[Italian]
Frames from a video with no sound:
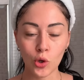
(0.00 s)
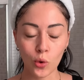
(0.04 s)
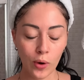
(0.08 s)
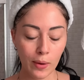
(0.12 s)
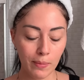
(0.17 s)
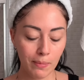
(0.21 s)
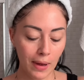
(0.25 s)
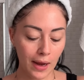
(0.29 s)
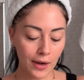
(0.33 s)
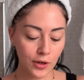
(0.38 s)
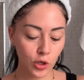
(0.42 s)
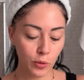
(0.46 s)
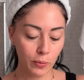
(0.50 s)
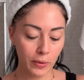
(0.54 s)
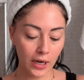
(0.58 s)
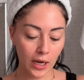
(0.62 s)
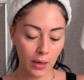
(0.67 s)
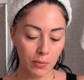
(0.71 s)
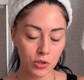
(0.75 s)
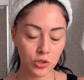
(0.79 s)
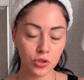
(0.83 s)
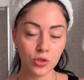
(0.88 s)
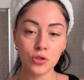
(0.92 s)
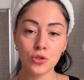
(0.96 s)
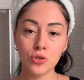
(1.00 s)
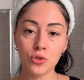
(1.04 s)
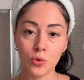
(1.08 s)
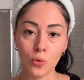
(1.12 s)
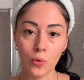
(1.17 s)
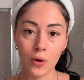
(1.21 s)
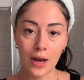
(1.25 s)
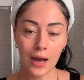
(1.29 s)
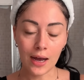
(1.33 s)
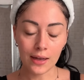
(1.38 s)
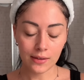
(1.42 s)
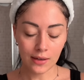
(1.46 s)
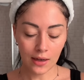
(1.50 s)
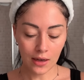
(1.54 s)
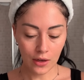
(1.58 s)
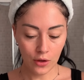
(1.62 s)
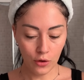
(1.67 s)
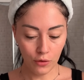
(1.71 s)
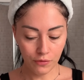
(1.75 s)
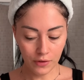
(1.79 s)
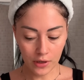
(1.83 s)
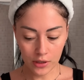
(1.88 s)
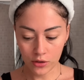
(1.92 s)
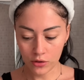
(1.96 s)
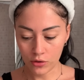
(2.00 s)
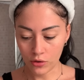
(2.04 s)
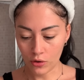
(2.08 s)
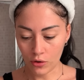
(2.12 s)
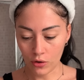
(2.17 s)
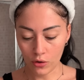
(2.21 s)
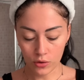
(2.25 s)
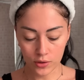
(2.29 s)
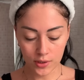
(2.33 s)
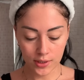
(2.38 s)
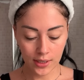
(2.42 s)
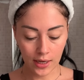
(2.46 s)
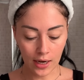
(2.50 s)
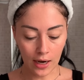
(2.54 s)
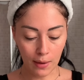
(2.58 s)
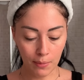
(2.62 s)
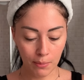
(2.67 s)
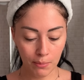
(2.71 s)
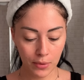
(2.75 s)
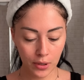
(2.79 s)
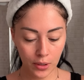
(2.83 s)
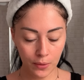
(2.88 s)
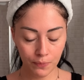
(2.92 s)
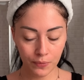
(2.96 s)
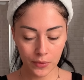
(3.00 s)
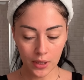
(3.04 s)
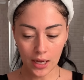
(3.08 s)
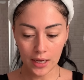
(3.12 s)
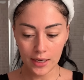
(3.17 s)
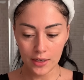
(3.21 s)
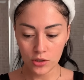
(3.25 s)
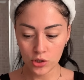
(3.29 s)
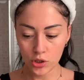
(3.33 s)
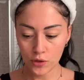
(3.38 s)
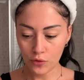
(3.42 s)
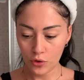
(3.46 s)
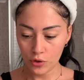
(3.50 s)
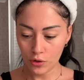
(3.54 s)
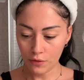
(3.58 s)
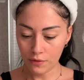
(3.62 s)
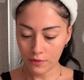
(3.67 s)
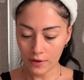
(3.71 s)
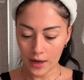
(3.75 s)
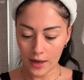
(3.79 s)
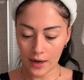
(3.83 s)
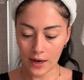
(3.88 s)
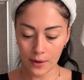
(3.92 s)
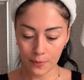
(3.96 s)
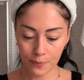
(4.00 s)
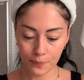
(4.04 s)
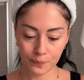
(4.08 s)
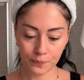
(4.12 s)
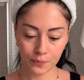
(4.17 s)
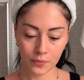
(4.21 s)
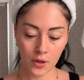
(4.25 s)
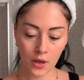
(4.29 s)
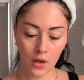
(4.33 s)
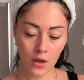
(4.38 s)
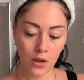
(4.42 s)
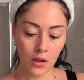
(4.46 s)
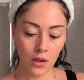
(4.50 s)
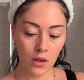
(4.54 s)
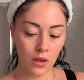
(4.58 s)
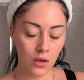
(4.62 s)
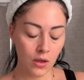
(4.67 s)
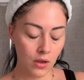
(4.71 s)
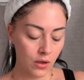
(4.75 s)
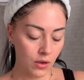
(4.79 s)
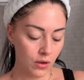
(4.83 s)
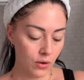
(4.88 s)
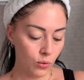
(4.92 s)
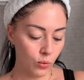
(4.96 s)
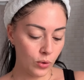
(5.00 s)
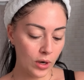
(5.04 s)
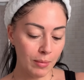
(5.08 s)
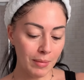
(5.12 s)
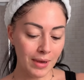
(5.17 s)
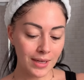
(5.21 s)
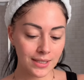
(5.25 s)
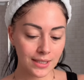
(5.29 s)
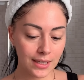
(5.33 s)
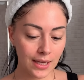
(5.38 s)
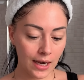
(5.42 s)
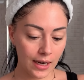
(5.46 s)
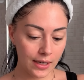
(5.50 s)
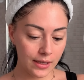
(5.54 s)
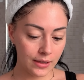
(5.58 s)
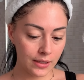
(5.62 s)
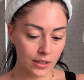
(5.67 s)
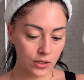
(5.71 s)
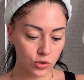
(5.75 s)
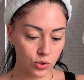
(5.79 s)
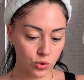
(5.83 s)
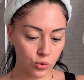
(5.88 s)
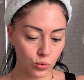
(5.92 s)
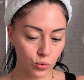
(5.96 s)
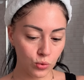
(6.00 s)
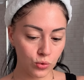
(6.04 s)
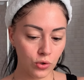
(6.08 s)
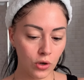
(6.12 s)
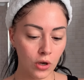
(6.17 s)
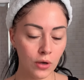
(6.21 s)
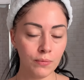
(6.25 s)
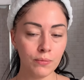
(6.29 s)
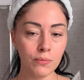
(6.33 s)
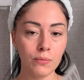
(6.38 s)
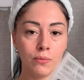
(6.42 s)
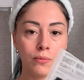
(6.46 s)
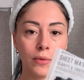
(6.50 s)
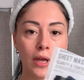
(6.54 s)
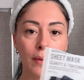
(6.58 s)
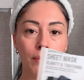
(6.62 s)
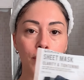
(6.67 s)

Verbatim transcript: poi in bagno perché mi sono struccata e ho fatto lo scrub, adesso voglio fare una maschera in tessuto e